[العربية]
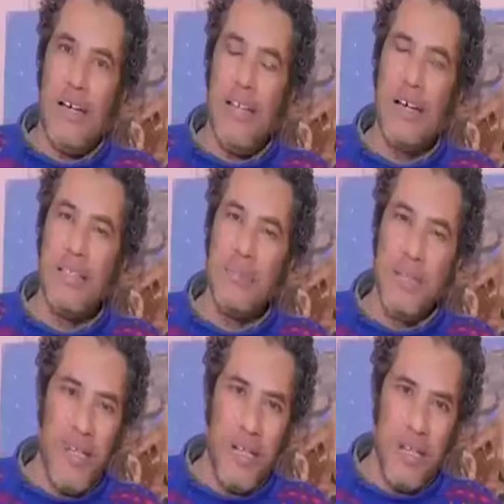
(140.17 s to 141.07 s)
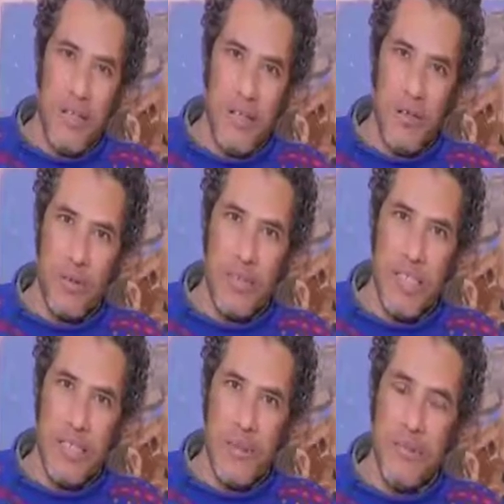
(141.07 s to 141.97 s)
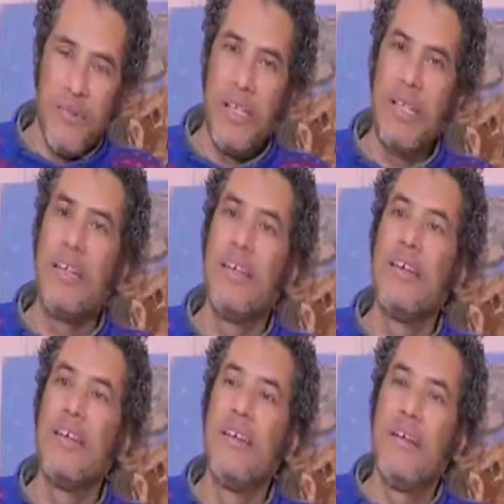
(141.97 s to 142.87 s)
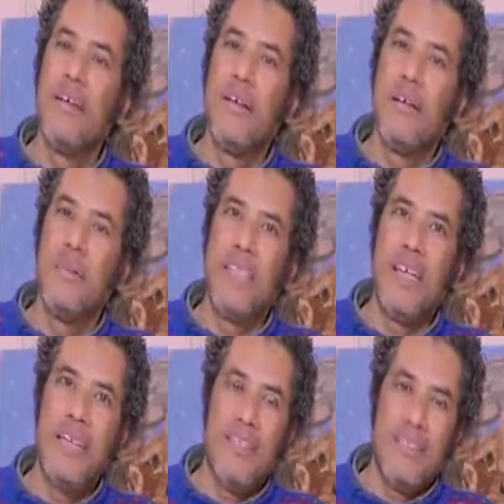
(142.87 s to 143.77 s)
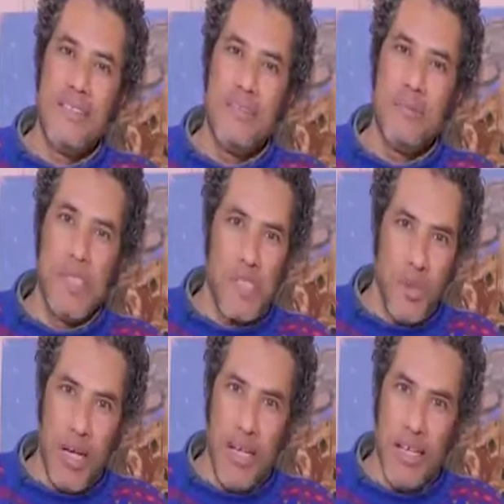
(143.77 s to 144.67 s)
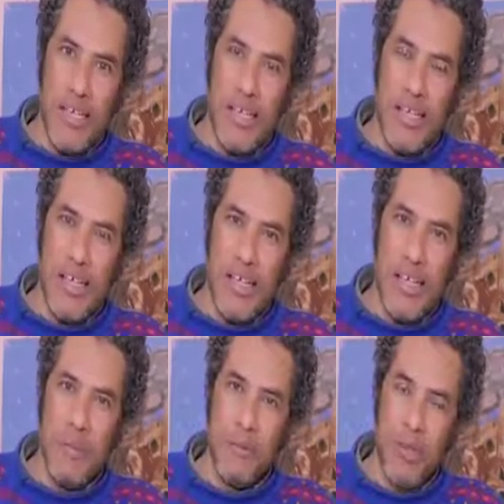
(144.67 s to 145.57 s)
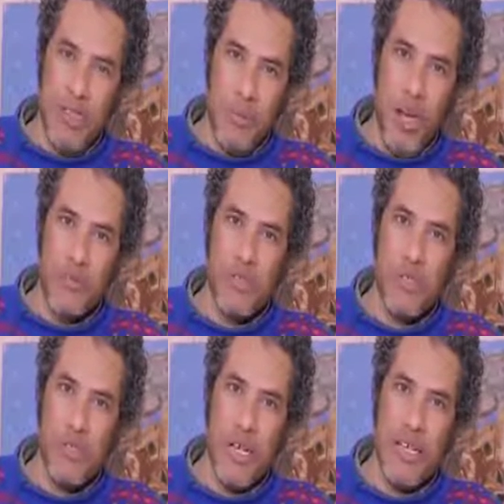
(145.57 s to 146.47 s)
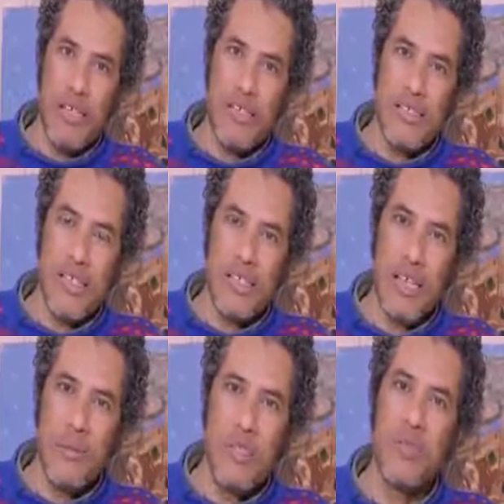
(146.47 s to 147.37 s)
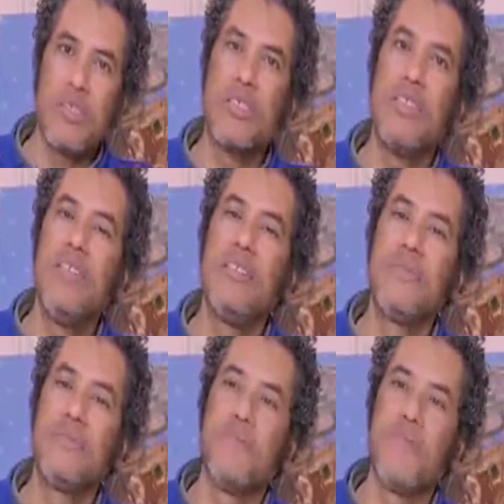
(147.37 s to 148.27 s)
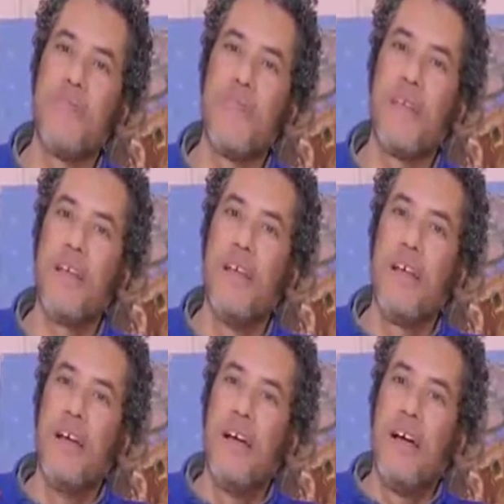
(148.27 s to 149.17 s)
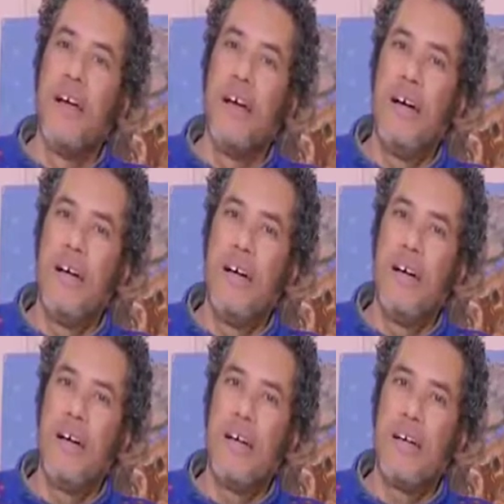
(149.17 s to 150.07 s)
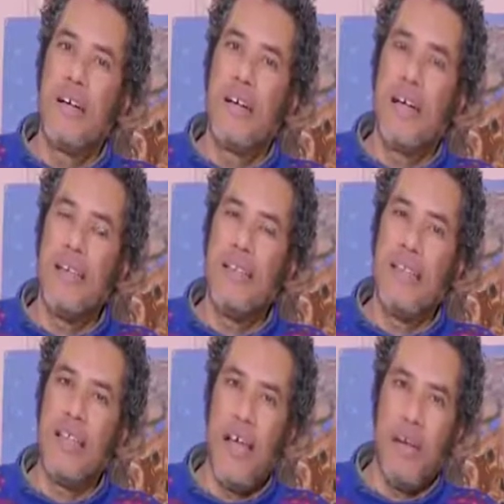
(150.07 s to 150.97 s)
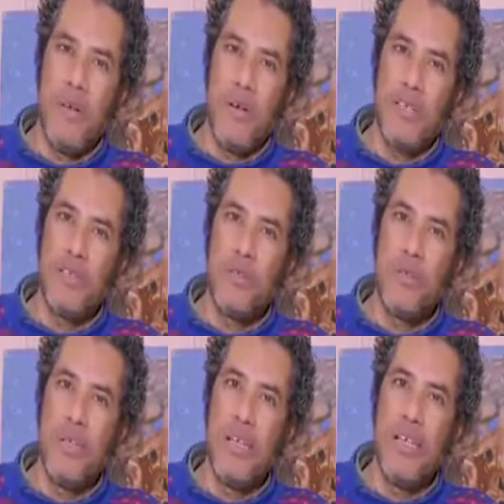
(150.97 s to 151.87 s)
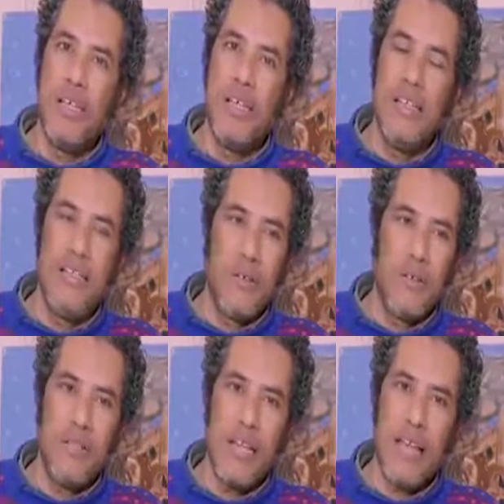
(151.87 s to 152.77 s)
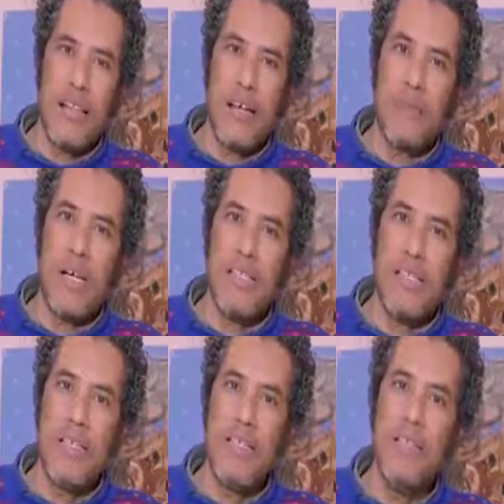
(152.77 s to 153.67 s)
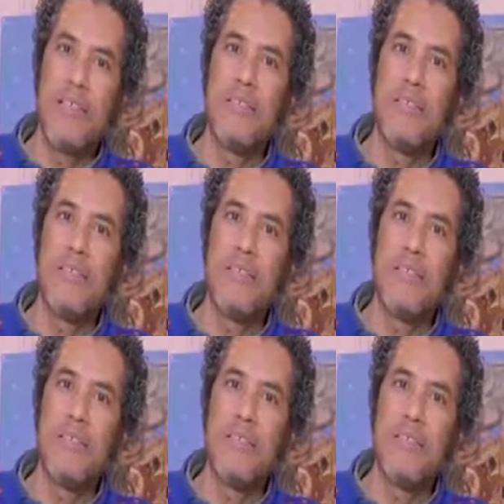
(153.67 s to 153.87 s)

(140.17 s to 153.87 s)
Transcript: علاقتي بالفن وبدايتي بالفن بدأت من سوهاج أنا من مواليد محافظة سوهاج سنة 65 آه كانت الله يرحمها والدتي تقول لي إن أنت وأنت عندك أربع سنين